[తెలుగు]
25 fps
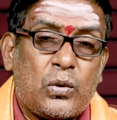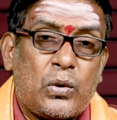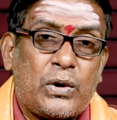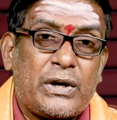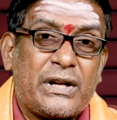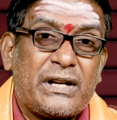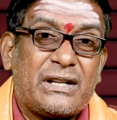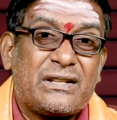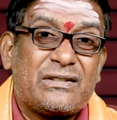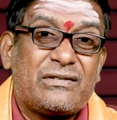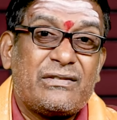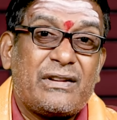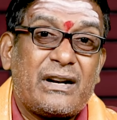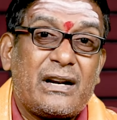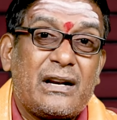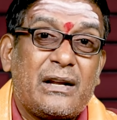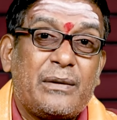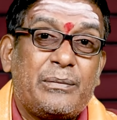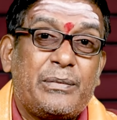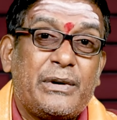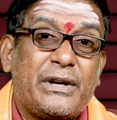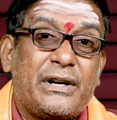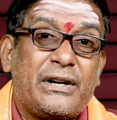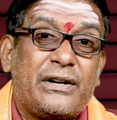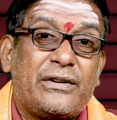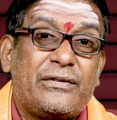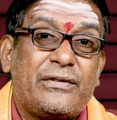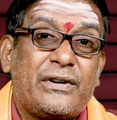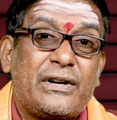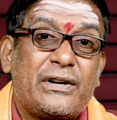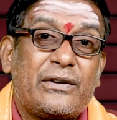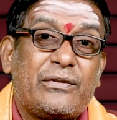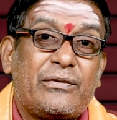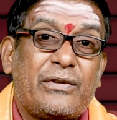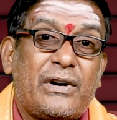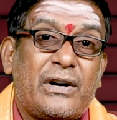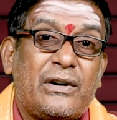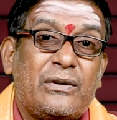కోటీశ్వర్లు
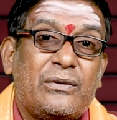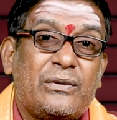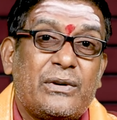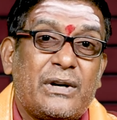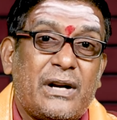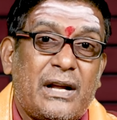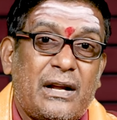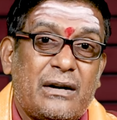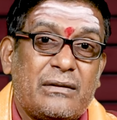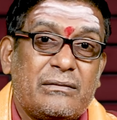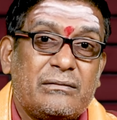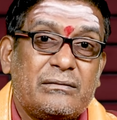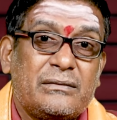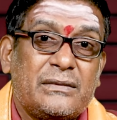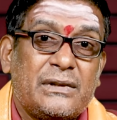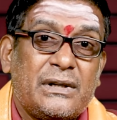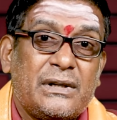అయిపోయినటువంటి వాళ్ళు ఉన్నారు